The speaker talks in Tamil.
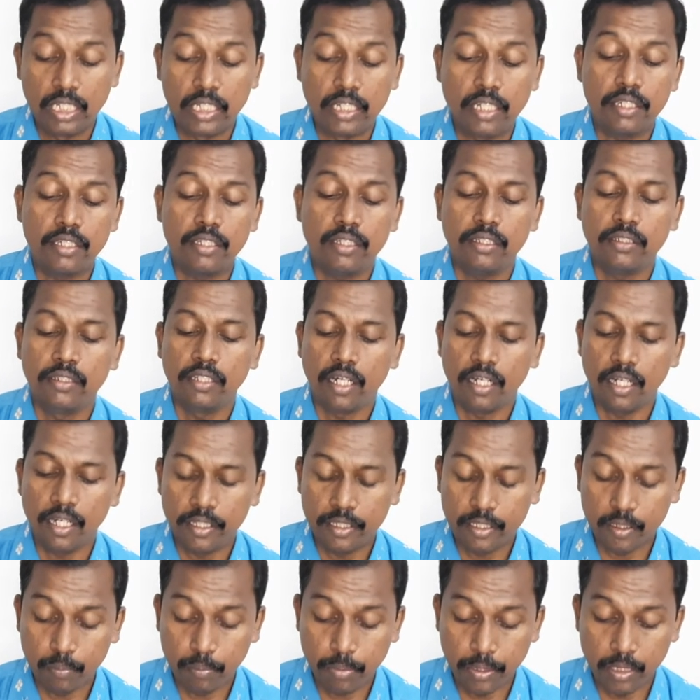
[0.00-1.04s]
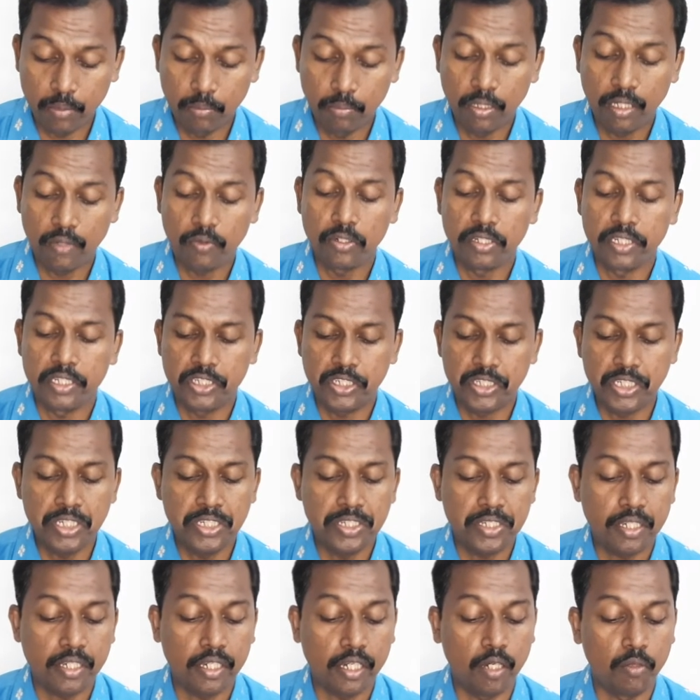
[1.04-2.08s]
எட்டு நாளைக்கு பின்பு அவருடைய
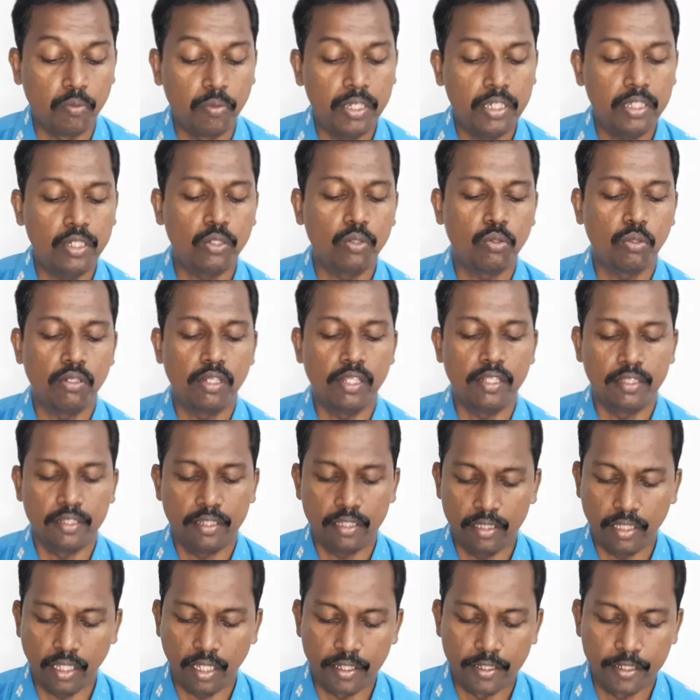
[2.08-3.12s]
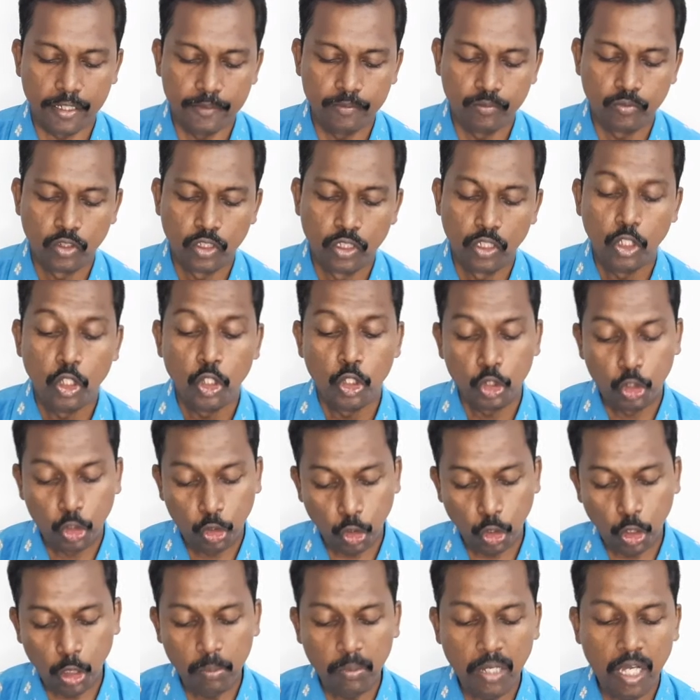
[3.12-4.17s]
சீஷர்கள் வீட்டுக்குள்ளே இருந்தார்கள்
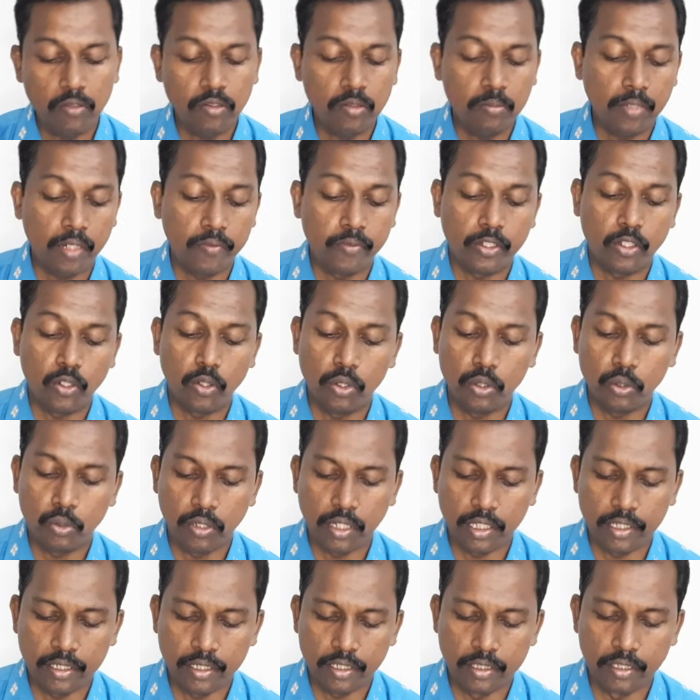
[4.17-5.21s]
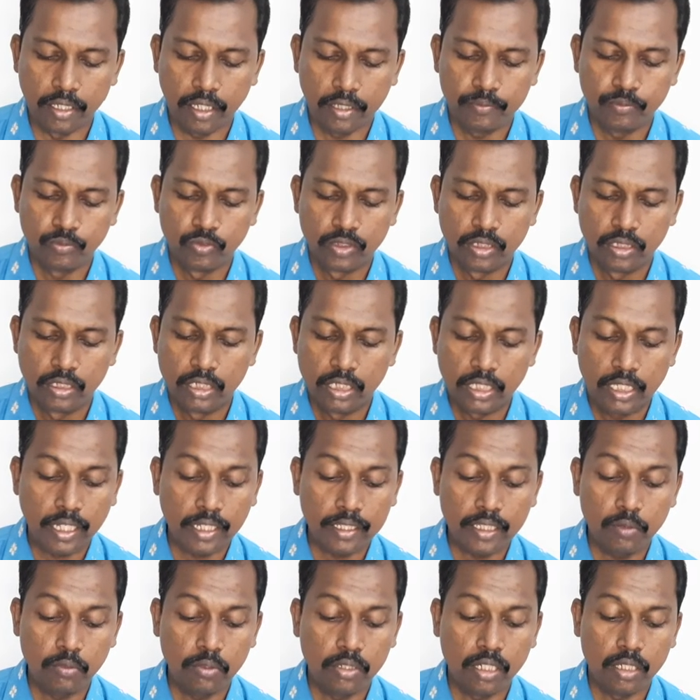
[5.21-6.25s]
தோமாவும் அவர்களோடு கூட இருந்தான்
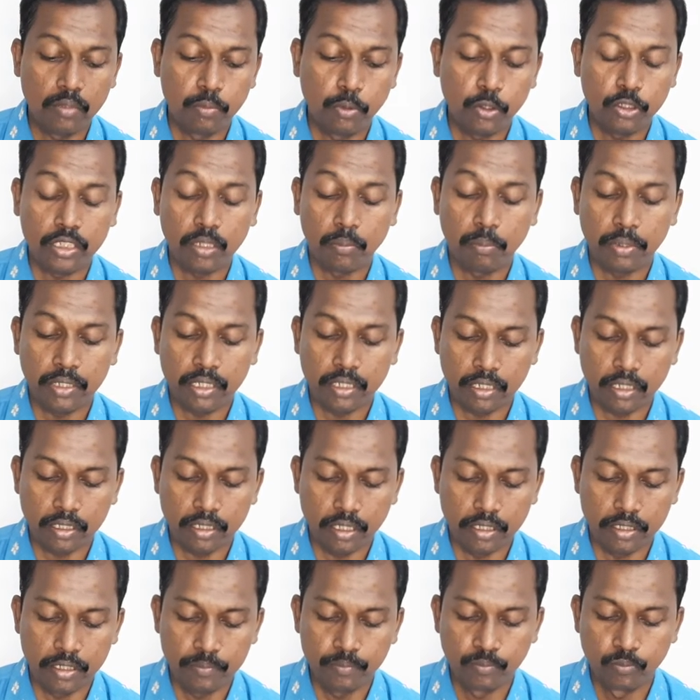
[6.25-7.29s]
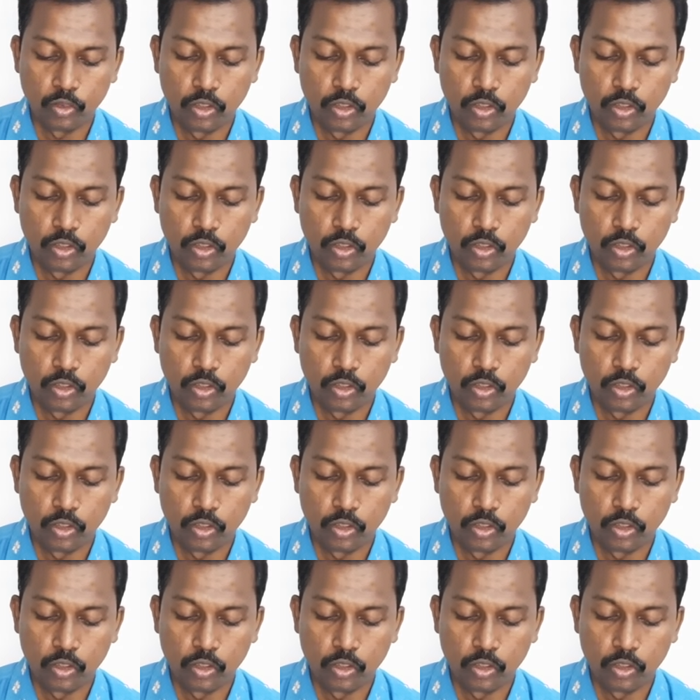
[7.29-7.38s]
கதவுகள் பூட்டப்பட்டிருந்தது